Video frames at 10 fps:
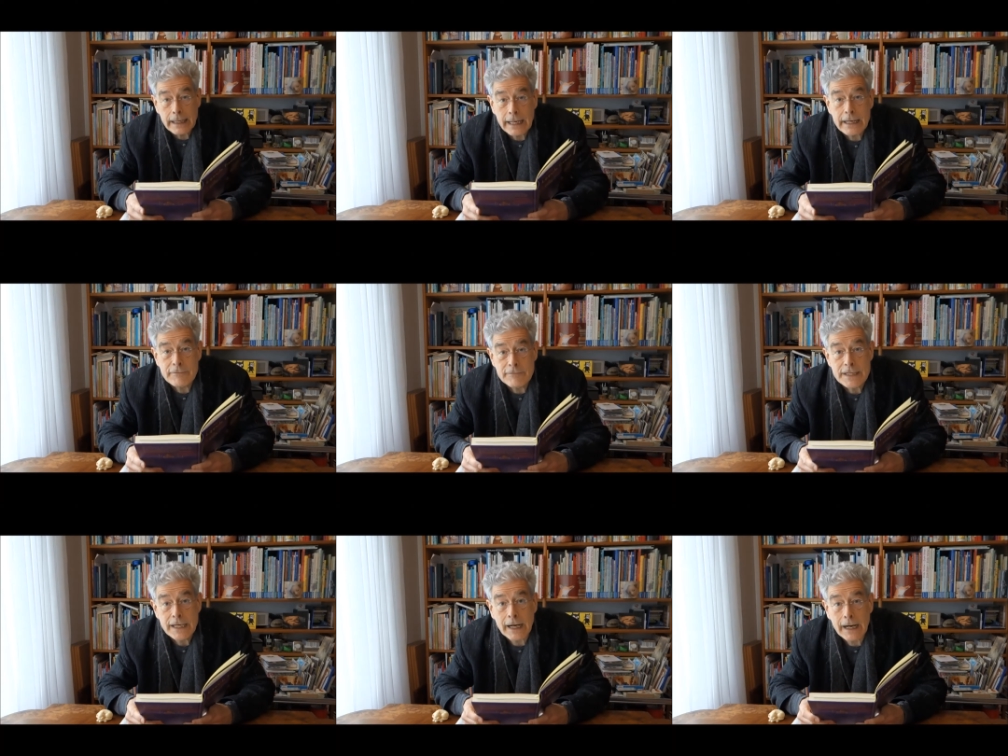
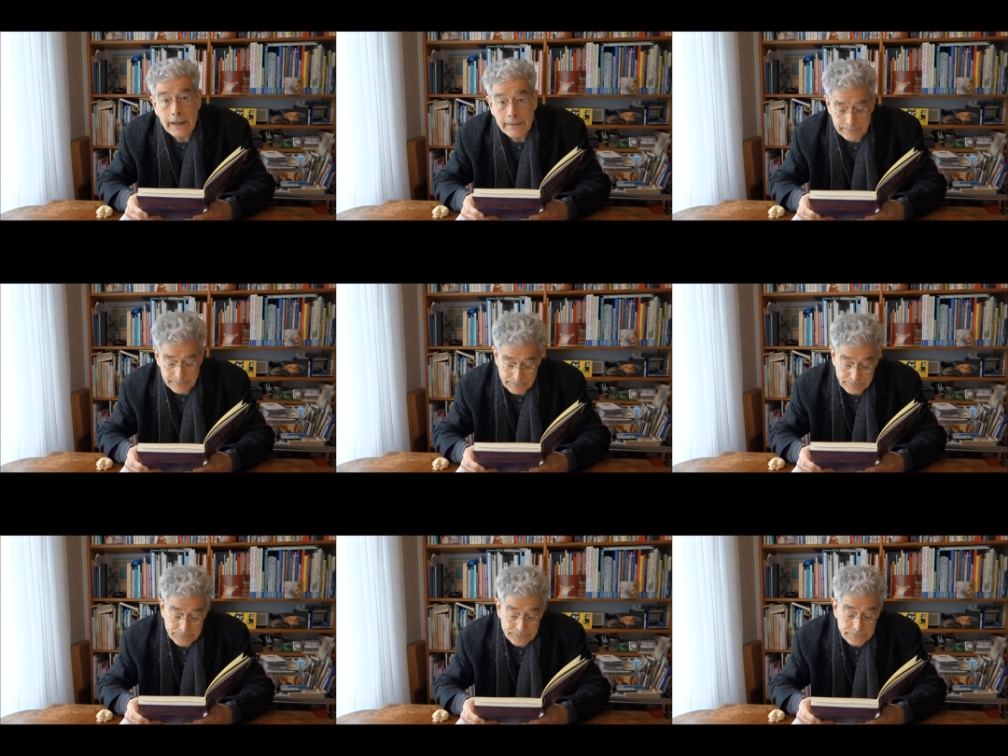Elvira
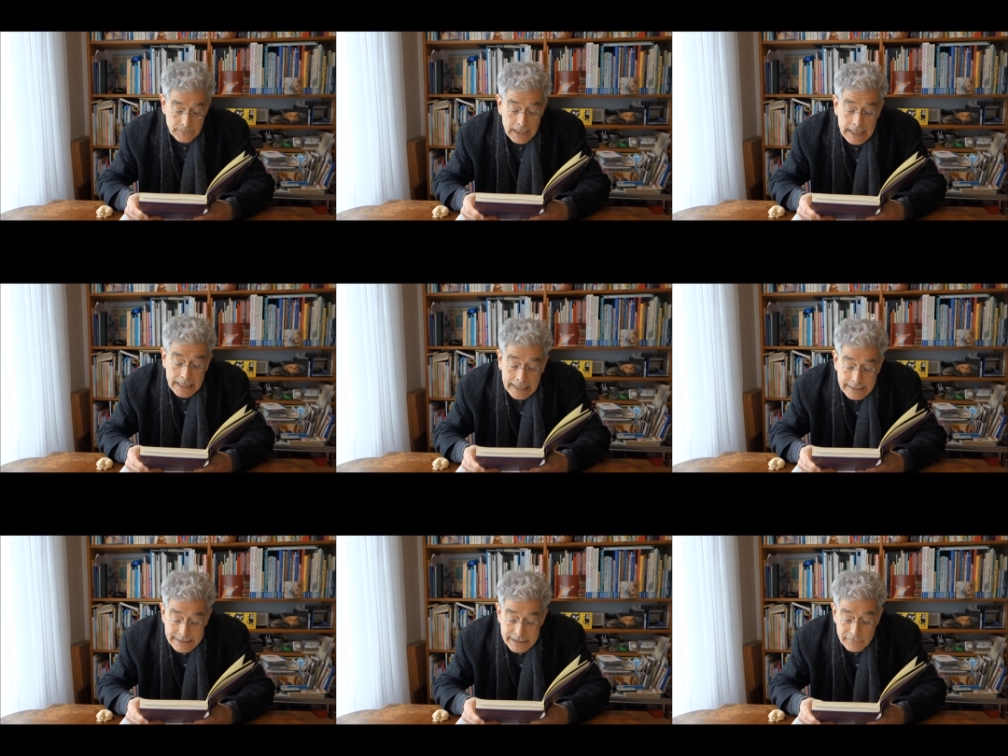
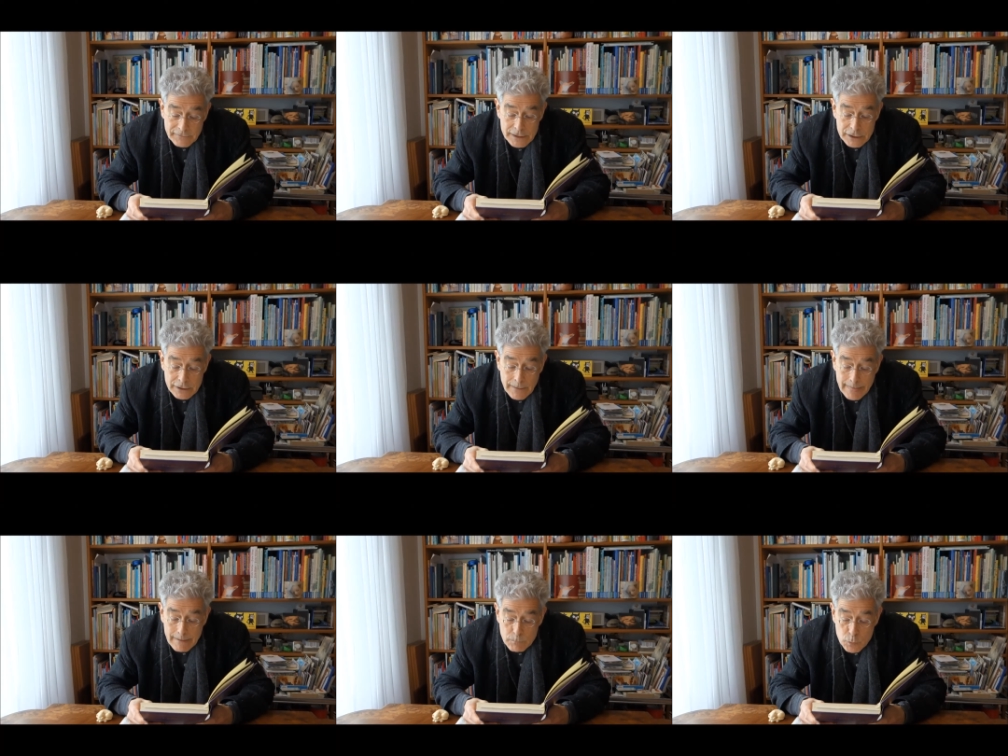entzifferte
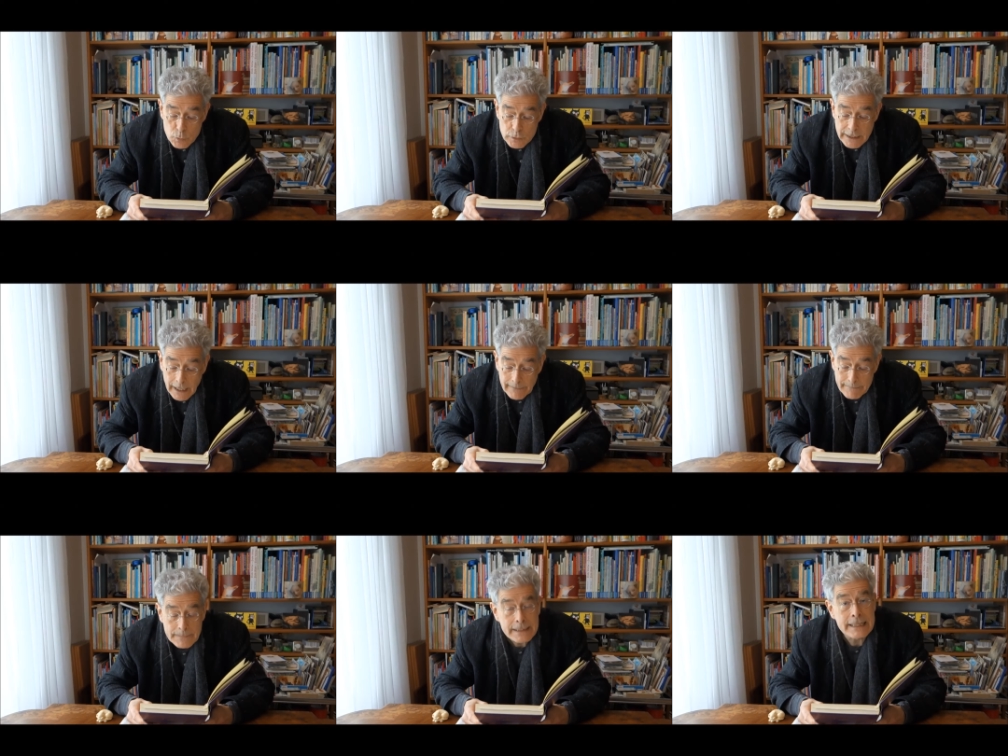
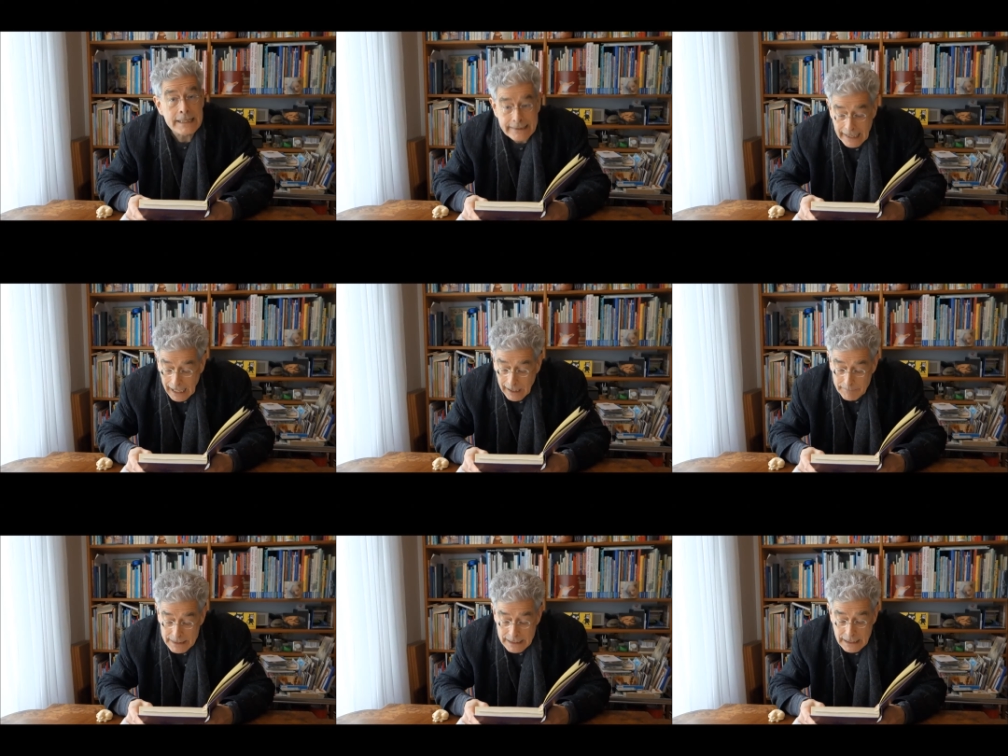mühsam den
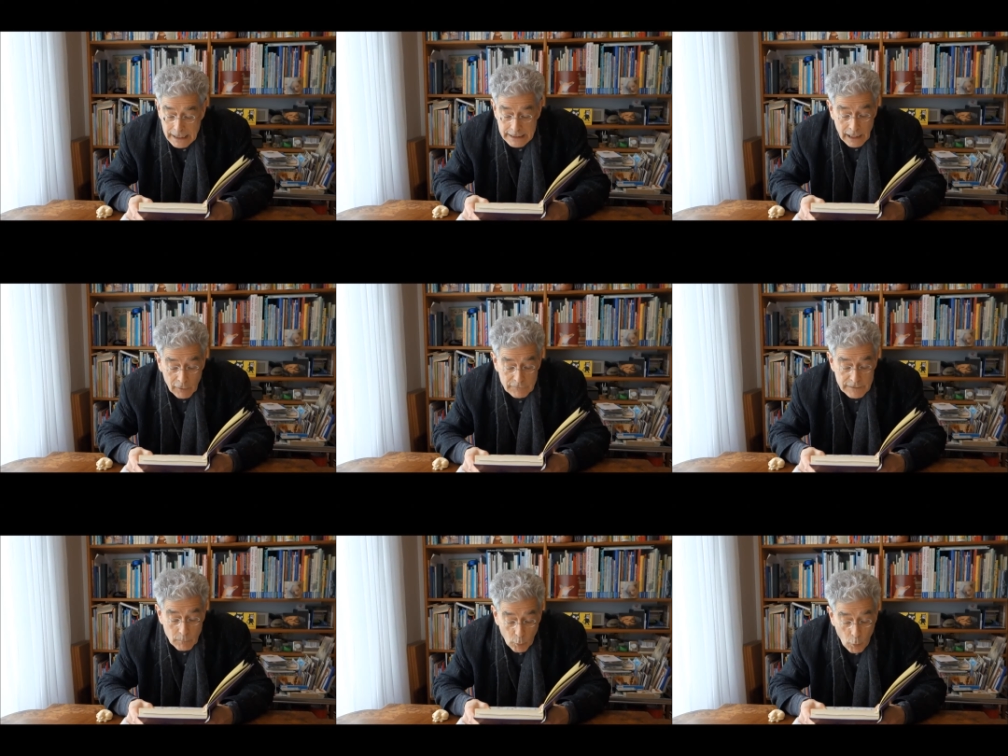Namen, der auf
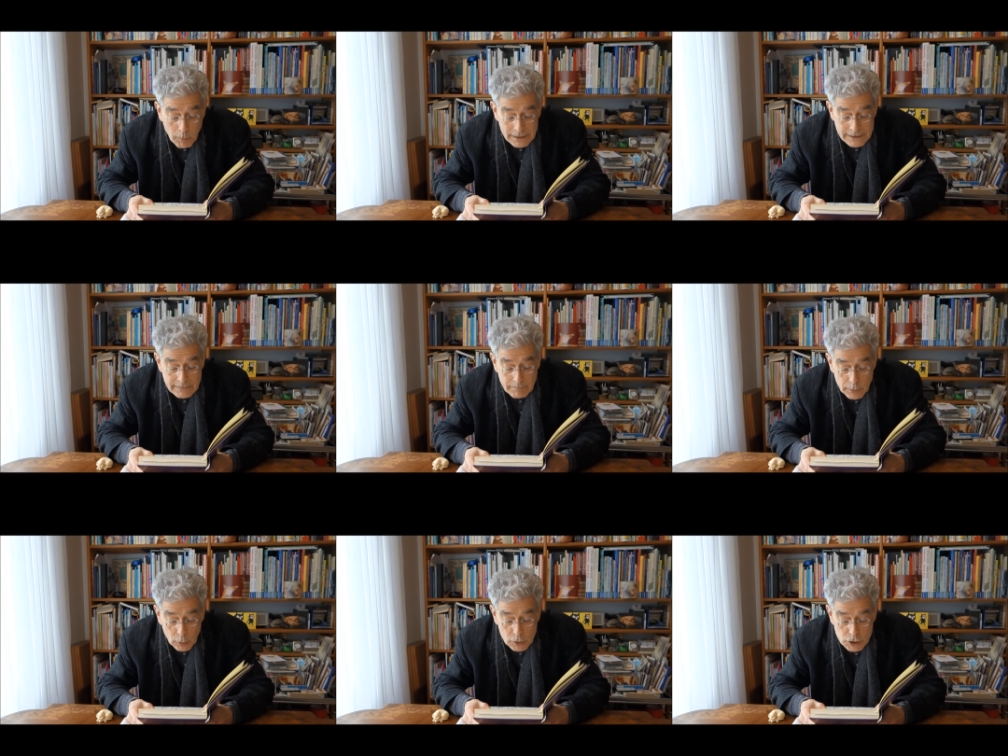dem obersten
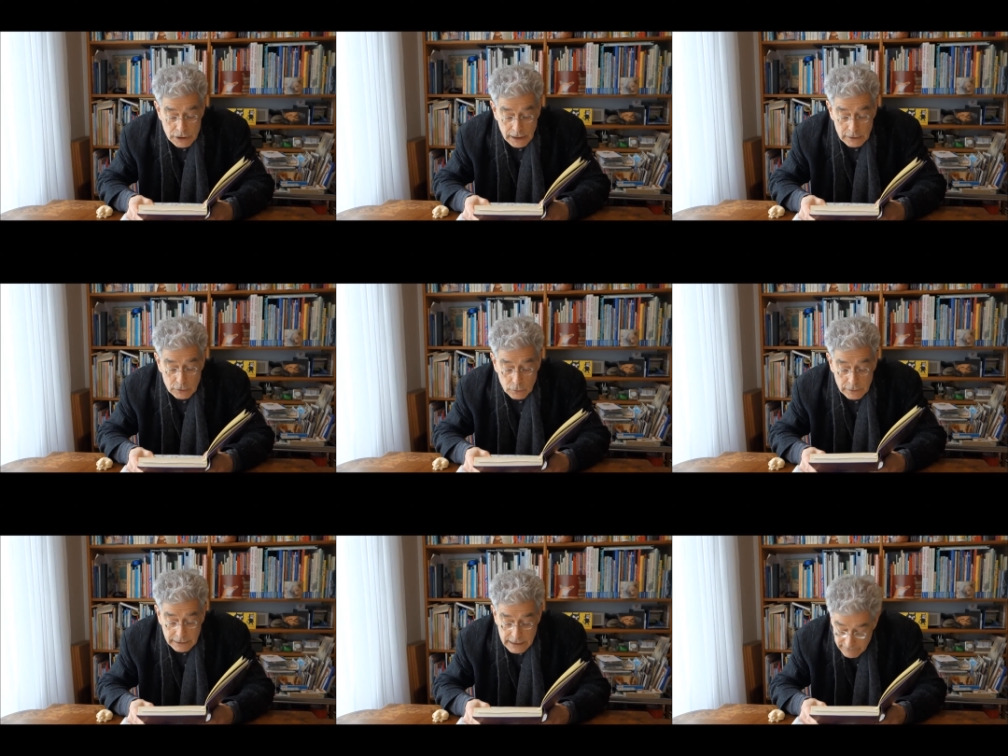Block stand,
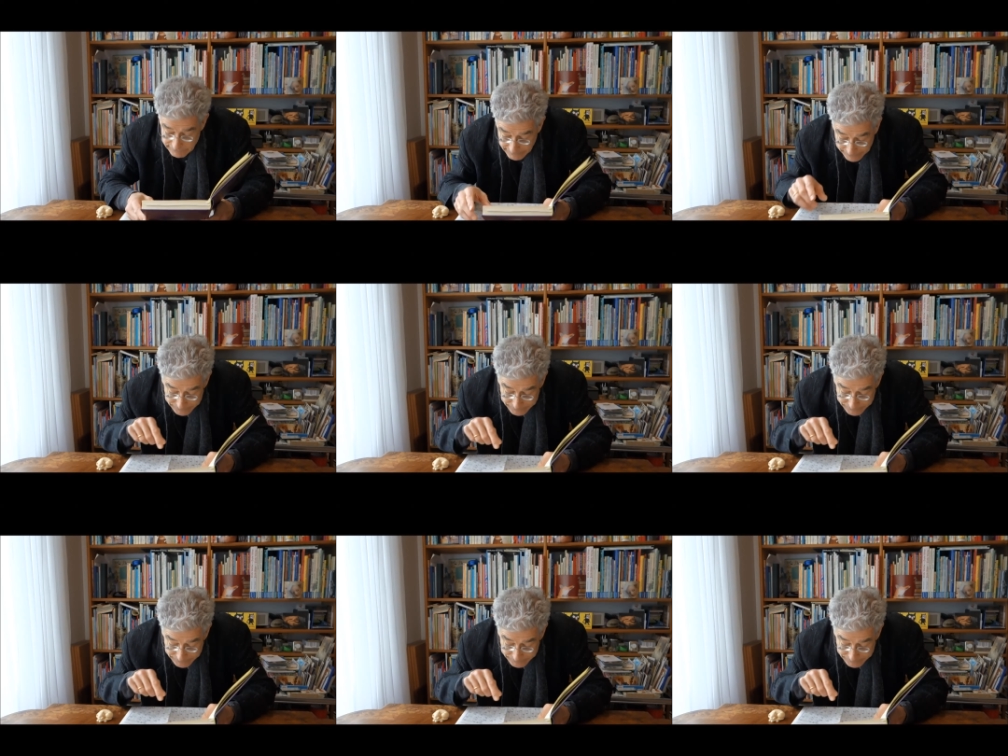und rief